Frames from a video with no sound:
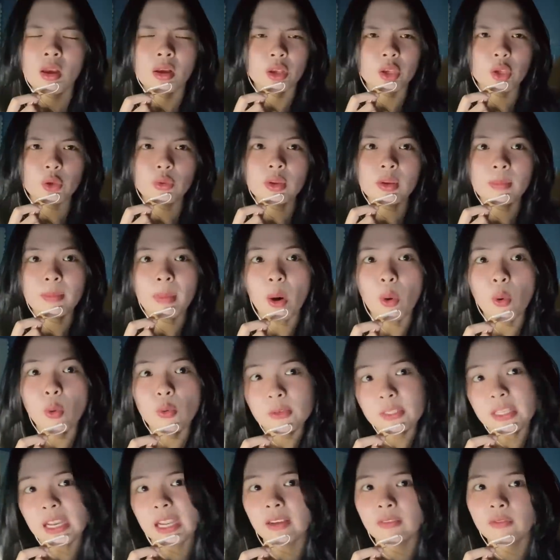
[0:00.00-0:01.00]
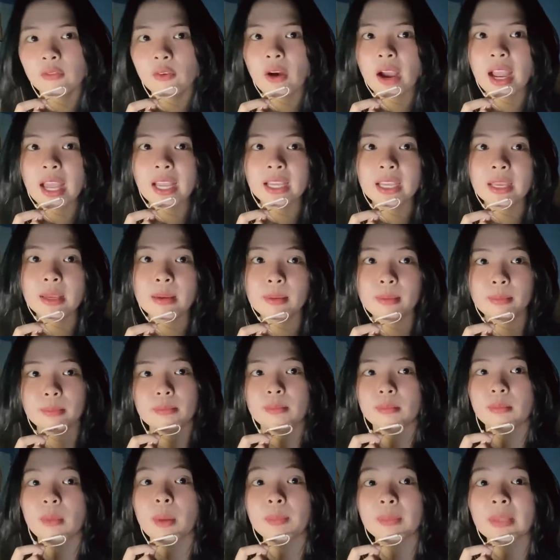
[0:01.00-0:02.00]
kiểu như bấu chặt vô hai cái
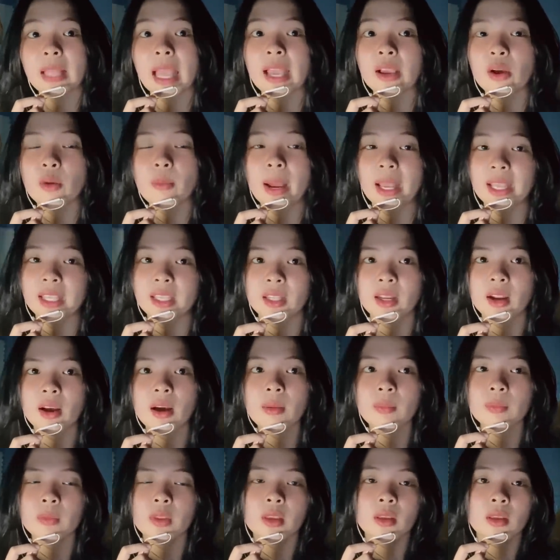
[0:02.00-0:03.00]
bắp tay của bạn vậy đó